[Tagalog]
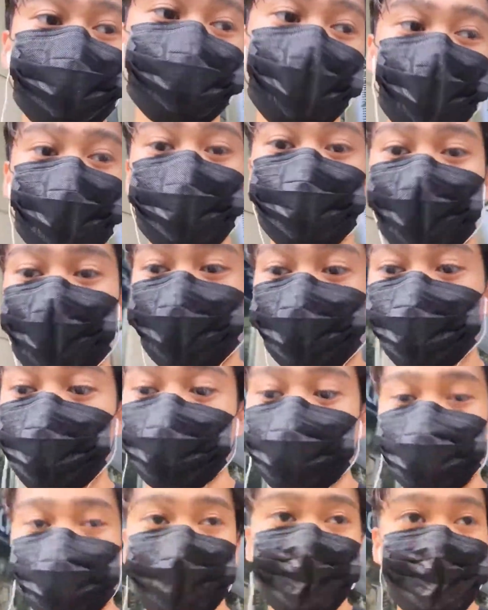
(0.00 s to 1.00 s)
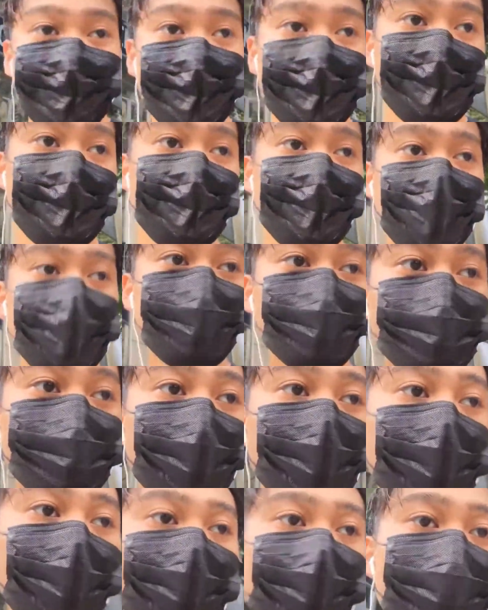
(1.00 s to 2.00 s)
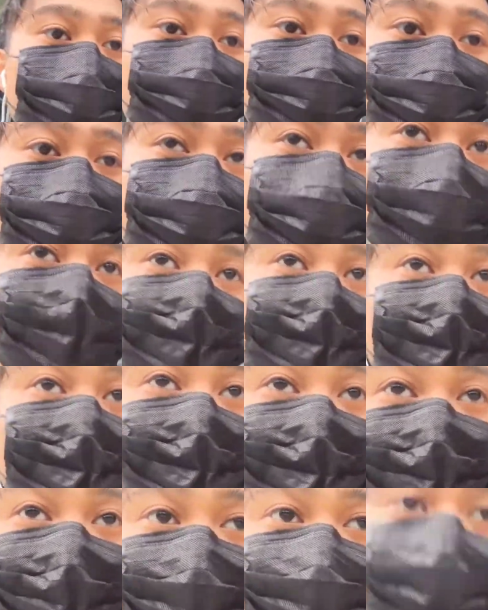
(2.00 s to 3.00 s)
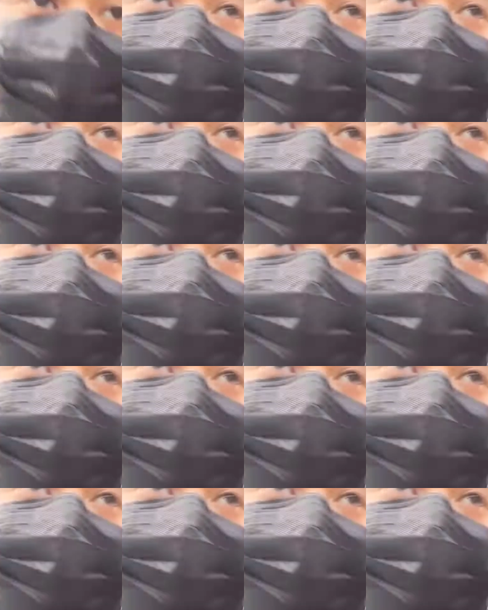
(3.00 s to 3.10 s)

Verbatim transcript: kung saan yung Vito. Eh yun pala, na